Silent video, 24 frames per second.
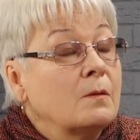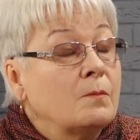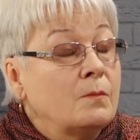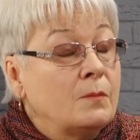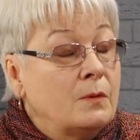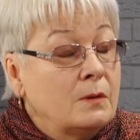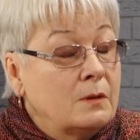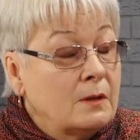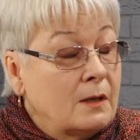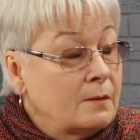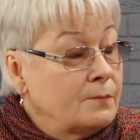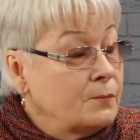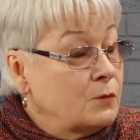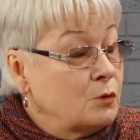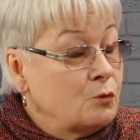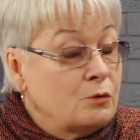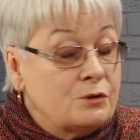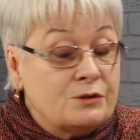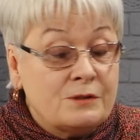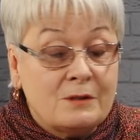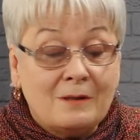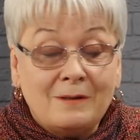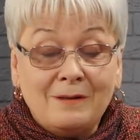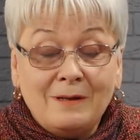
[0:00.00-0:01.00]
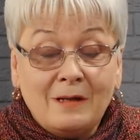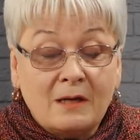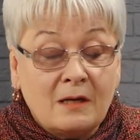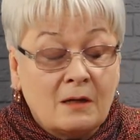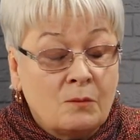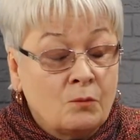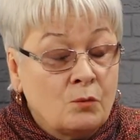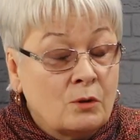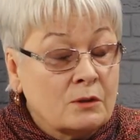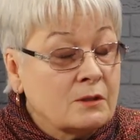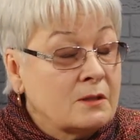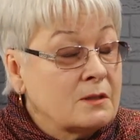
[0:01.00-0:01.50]
Была. То есть
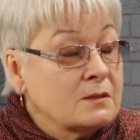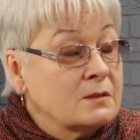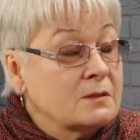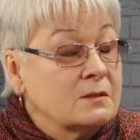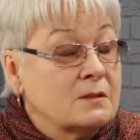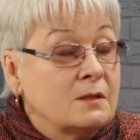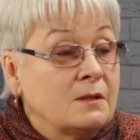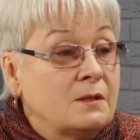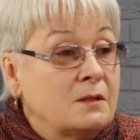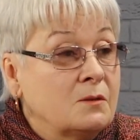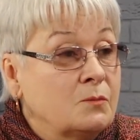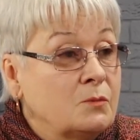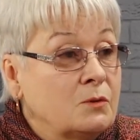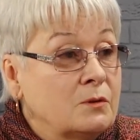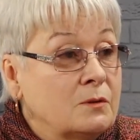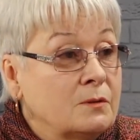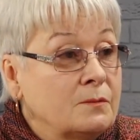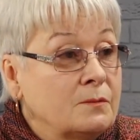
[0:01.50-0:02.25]
никому отказано не было.